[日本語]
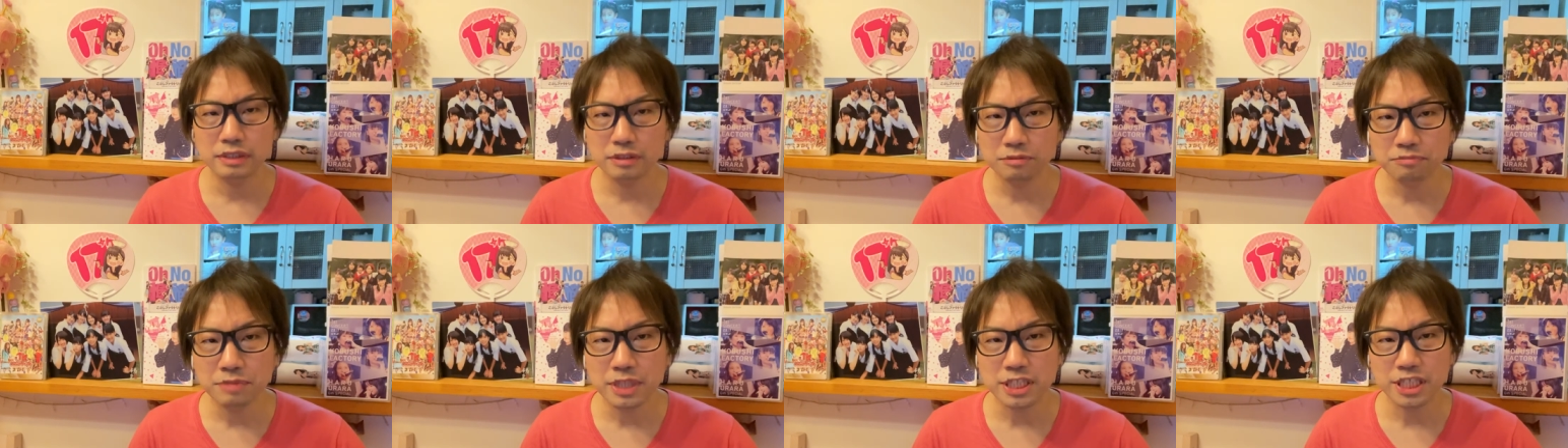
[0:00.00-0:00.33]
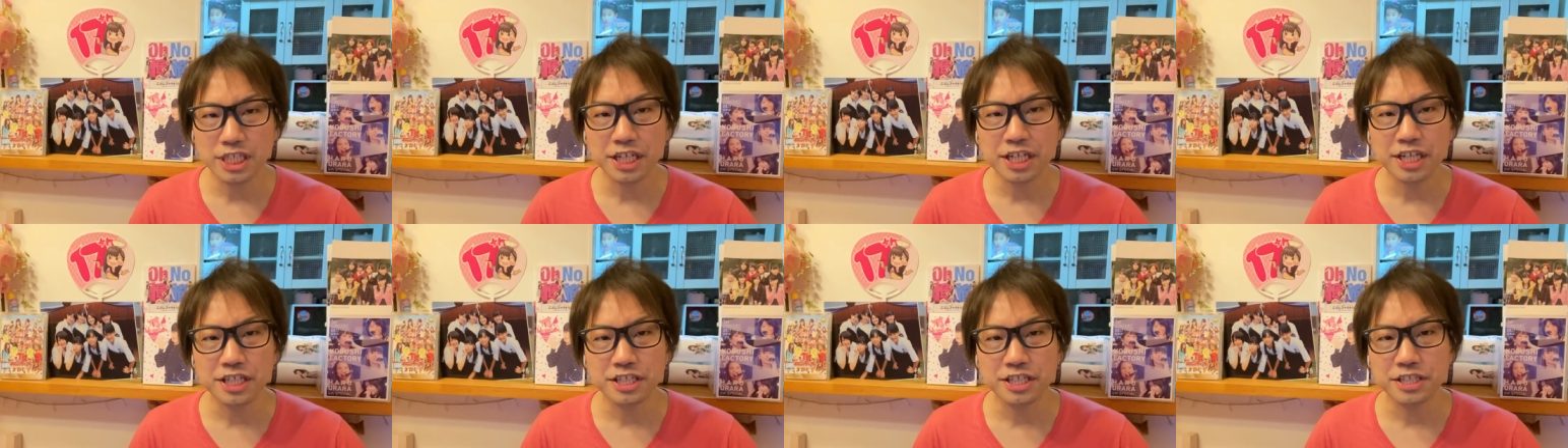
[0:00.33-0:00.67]
まあ、
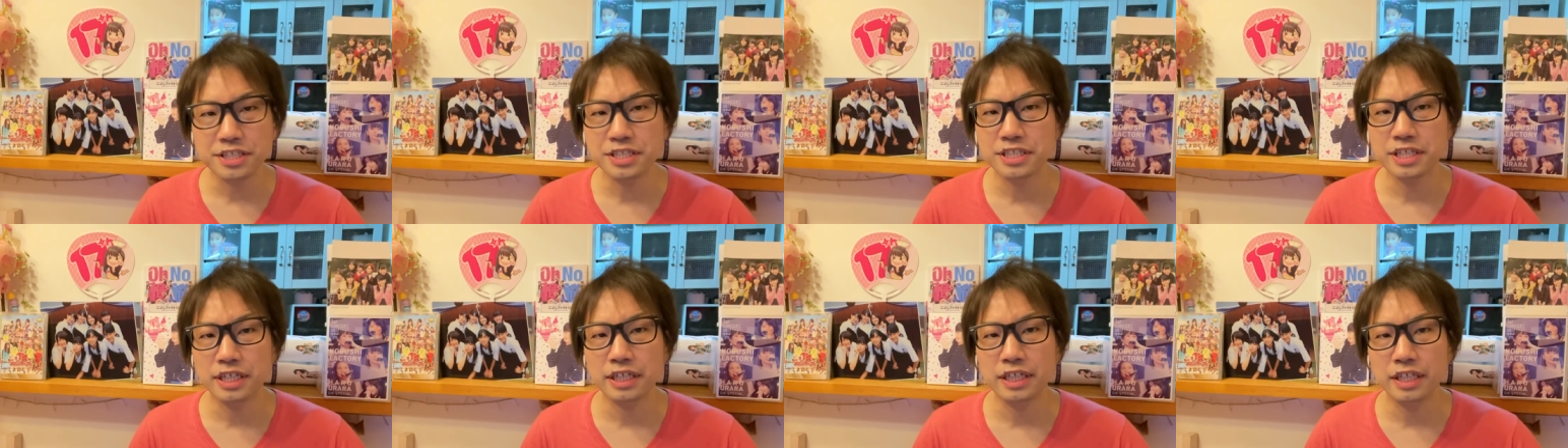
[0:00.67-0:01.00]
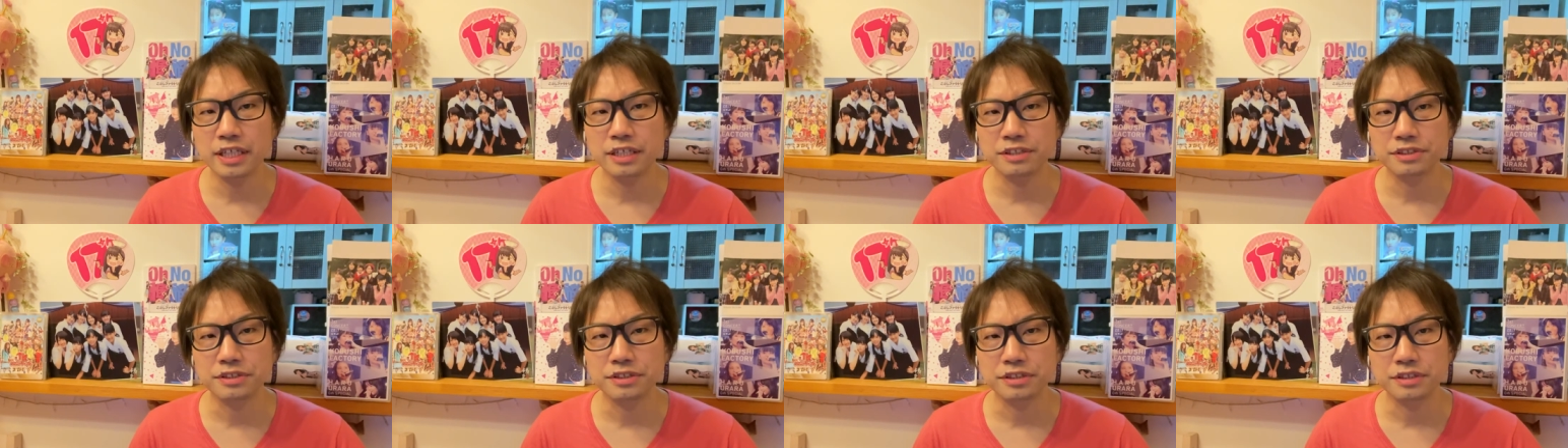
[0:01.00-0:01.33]
ジェーケー 忍者
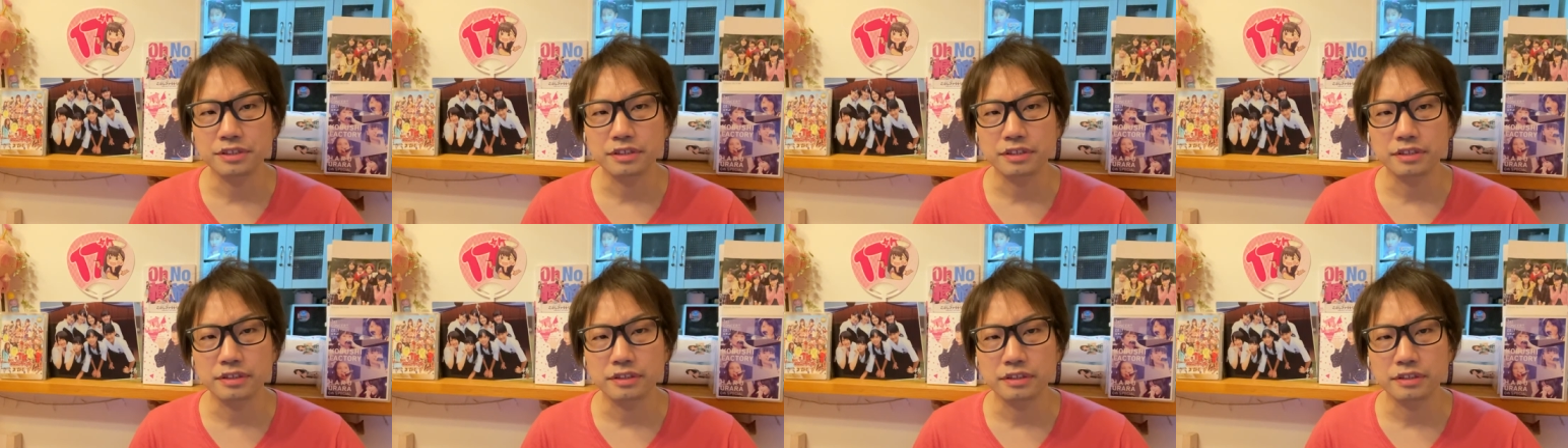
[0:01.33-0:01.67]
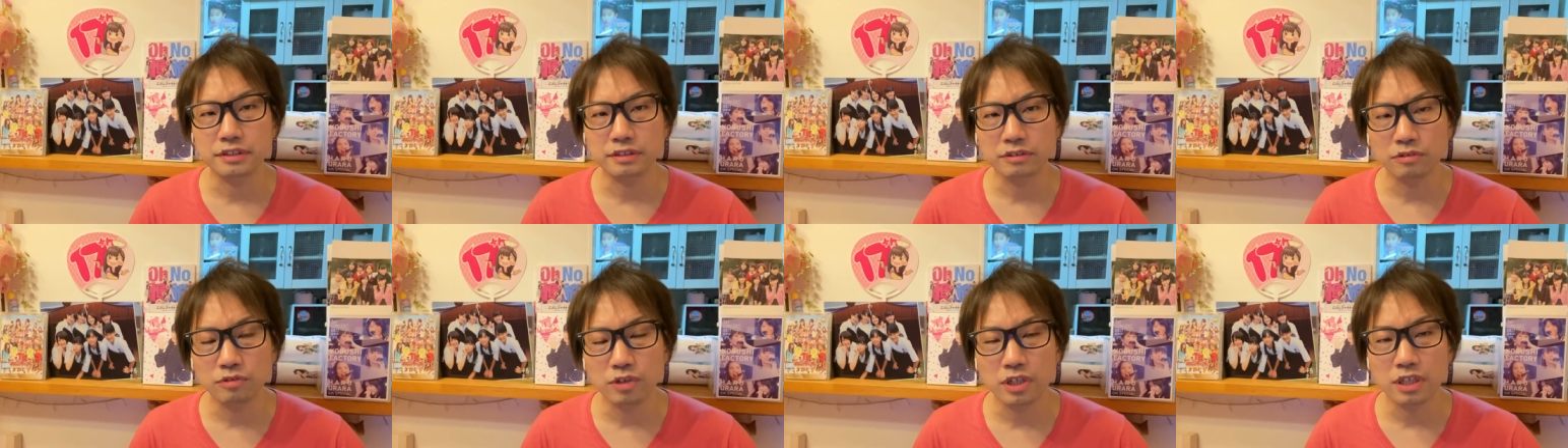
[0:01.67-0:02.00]
ガールズ、
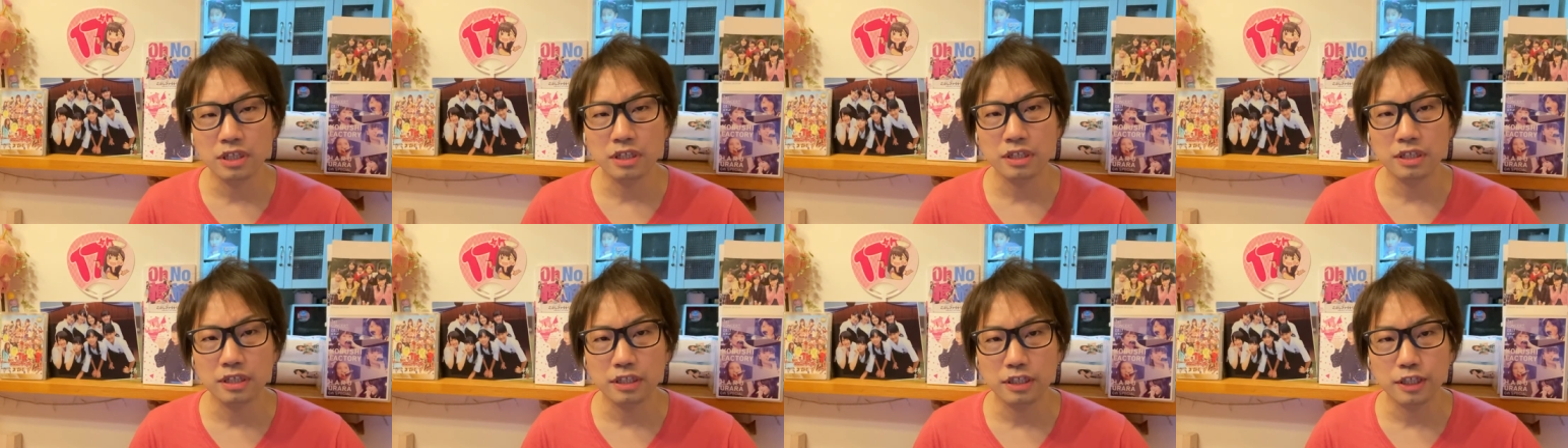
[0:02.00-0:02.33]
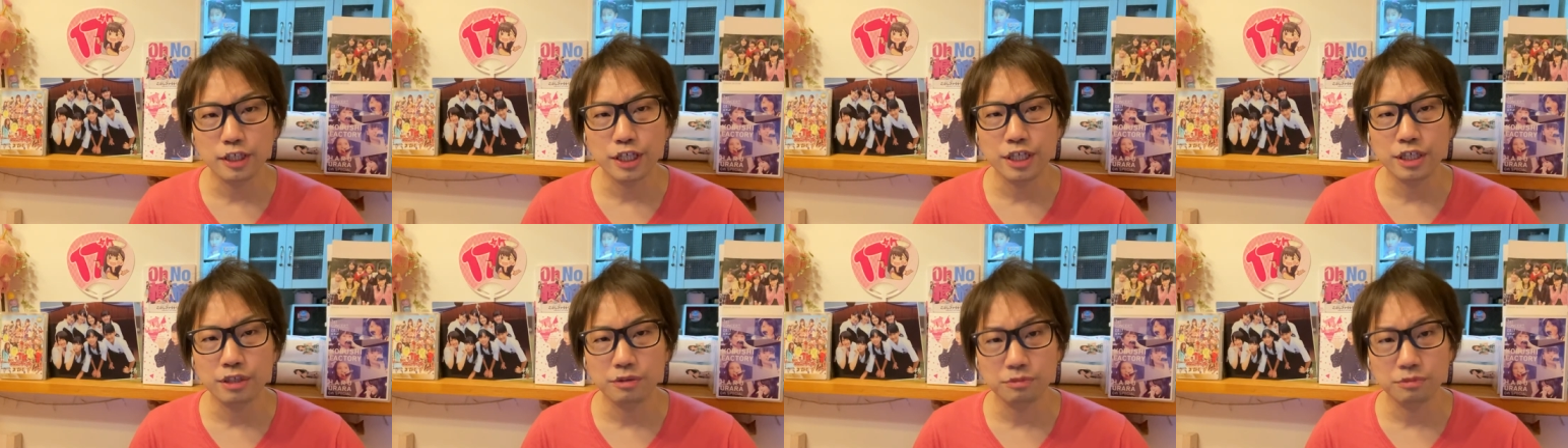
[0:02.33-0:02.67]
これ
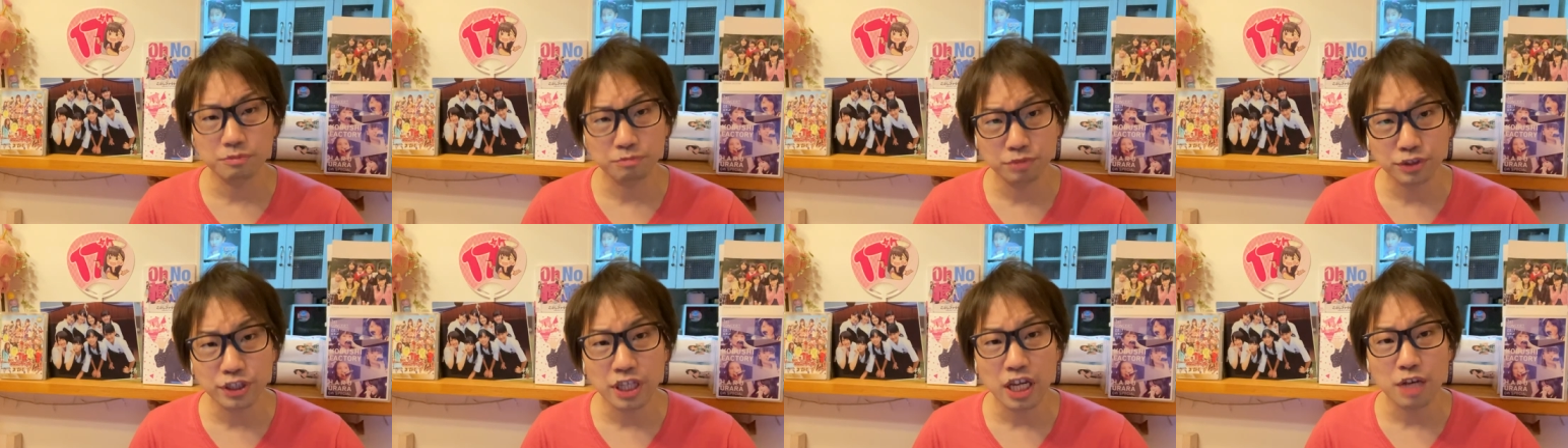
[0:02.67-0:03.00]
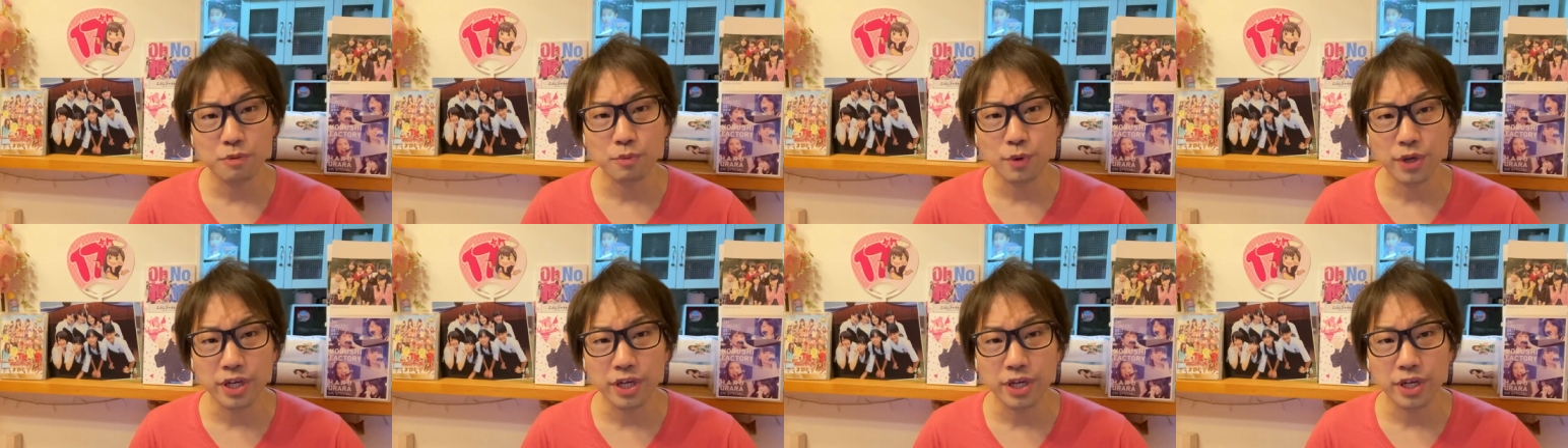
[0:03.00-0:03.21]
え舞台も